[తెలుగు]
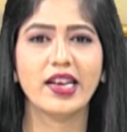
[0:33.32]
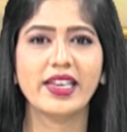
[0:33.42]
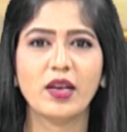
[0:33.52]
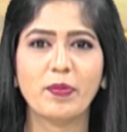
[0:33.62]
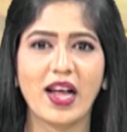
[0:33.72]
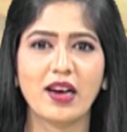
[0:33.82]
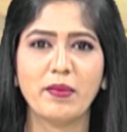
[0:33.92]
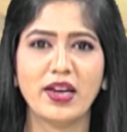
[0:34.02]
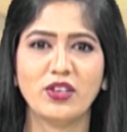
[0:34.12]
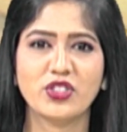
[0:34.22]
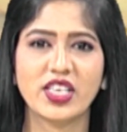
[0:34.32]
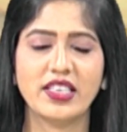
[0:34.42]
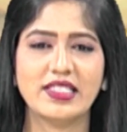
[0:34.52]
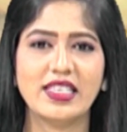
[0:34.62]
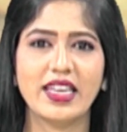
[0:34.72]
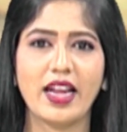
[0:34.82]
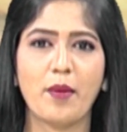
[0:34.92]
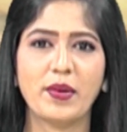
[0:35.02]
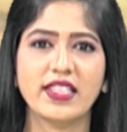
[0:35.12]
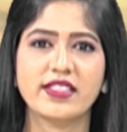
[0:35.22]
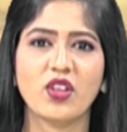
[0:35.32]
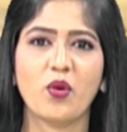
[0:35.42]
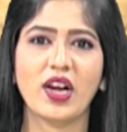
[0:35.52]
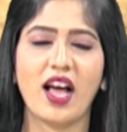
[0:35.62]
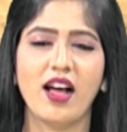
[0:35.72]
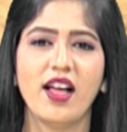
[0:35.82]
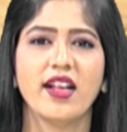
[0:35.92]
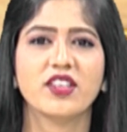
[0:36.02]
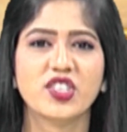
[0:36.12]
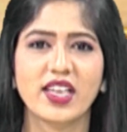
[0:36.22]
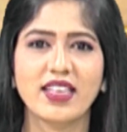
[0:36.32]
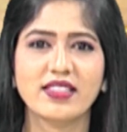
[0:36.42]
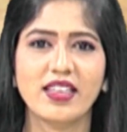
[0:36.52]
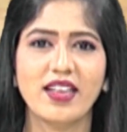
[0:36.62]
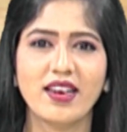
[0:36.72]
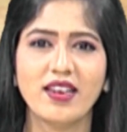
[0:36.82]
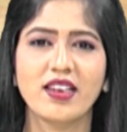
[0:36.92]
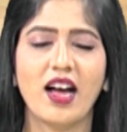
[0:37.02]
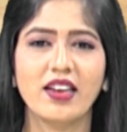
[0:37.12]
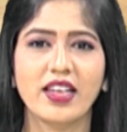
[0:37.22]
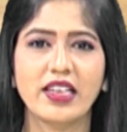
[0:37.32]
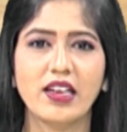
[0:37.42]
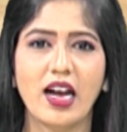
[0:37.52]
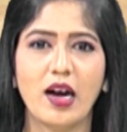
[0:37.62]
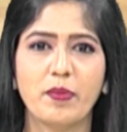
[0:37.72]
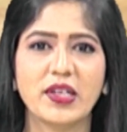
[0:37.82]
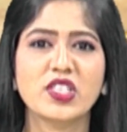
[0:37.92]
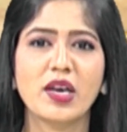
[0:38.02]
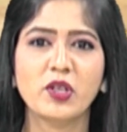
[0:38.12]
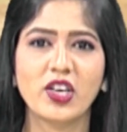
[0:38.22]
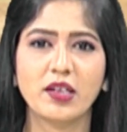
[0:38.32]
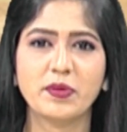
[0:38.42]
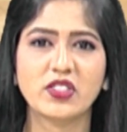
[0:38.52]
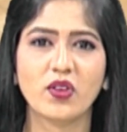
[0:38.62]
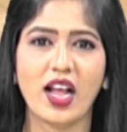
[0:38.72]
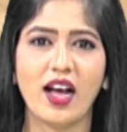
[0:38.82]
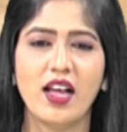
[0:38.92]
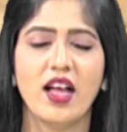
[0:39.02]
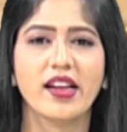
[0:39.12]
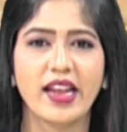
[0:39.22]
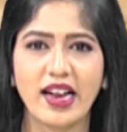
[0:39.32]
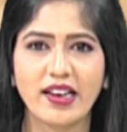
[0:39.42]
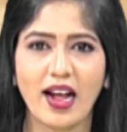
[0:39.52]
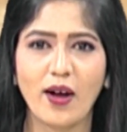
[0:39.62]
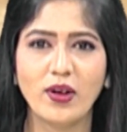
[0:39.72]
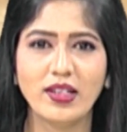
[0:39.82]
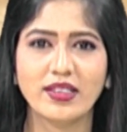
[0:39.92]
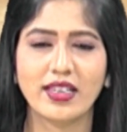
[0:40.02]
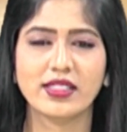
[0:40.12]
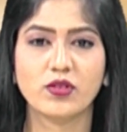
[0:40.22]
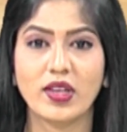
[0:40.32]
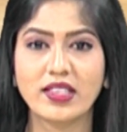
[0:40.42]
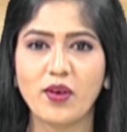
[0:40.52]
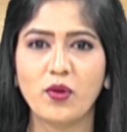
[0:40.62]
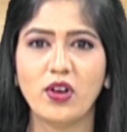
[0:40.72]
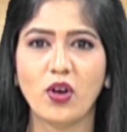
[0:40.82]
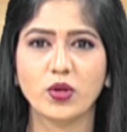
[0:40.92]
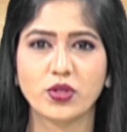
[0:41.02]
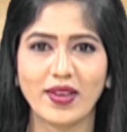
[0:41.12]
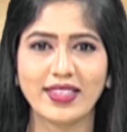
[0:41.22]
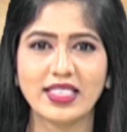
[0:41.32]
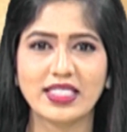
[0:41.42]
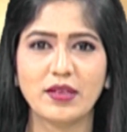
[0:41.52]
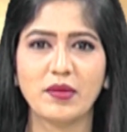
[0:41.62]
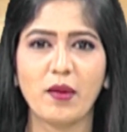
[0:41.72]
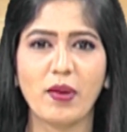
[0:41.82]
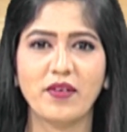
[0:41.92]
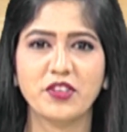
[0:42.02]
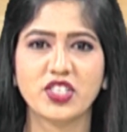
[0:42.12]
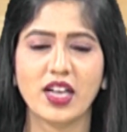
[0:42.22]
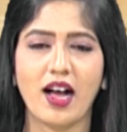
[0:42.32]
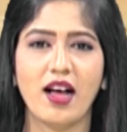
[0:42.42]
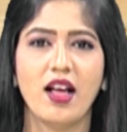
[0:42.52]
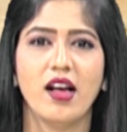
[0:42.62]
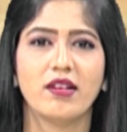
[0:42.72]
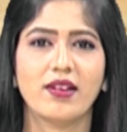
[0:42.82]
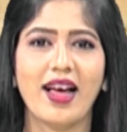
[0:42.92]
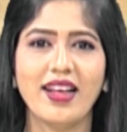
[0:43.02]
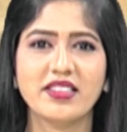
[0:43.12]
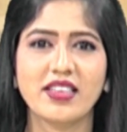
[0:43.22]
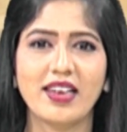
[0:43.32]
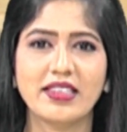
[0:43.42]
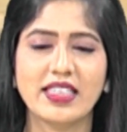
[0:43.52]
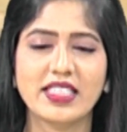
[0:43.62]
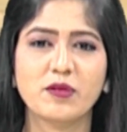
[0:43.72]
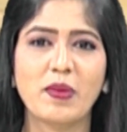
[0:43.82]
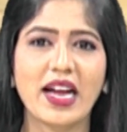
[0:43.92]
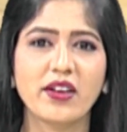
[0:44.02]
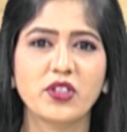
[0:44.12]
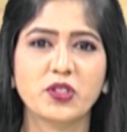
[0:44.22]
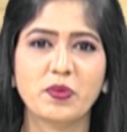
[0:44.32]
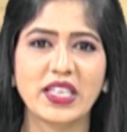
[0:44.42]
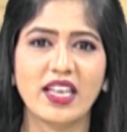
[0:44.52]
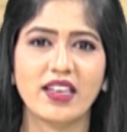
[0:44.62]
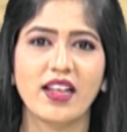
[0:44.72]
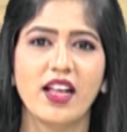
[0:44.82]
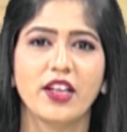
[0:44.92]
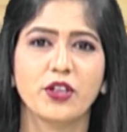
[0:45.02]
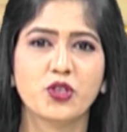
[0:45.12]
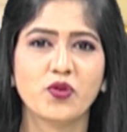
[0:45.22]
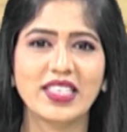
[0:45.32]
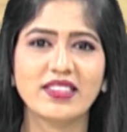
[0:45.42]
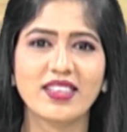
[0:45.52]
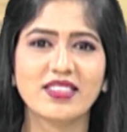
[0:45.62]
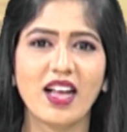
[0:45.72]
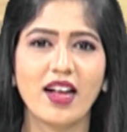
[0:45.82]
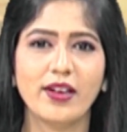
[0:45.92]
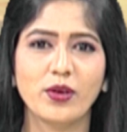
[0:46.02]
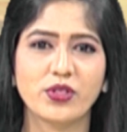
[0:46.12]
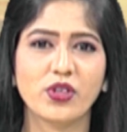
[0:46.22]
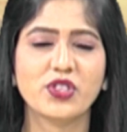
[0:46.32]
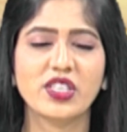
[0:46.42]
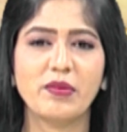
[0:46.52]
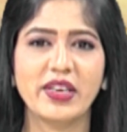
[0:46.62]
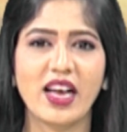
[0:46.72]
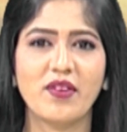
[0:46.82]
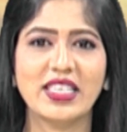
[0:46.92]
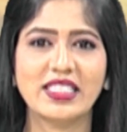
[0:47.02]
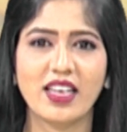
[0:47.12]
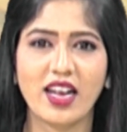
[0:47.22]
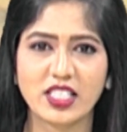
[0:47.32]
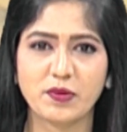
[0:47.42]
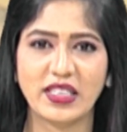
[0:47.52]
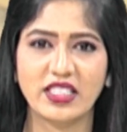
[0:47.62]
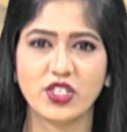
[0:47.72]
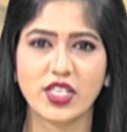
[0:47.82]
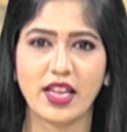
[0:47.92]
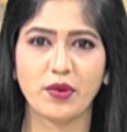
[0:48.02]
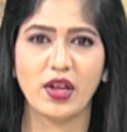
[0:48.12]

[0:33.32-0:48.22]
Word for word: కెరియర్ ప్రారంభం నుంచి ఢిల్లీ క్యాపిటల్స్తో ఉన్న శ్రేయస్ అయ్యర్ నాలుగేండ్లుగా పంజాబ్ను నడిపిస్తున్న కేఎల్ రాహుల్ తన స్వంత ఊళ్ళో స్వంత టీంలా భావించిన రాయల్ ఛాలెంజర్స్ బెంగళూరు స్పిన్నర్ యుజ్వేంద్ర చాహల్లు సోషల్ మీడియా వేదికగా స్పందించారు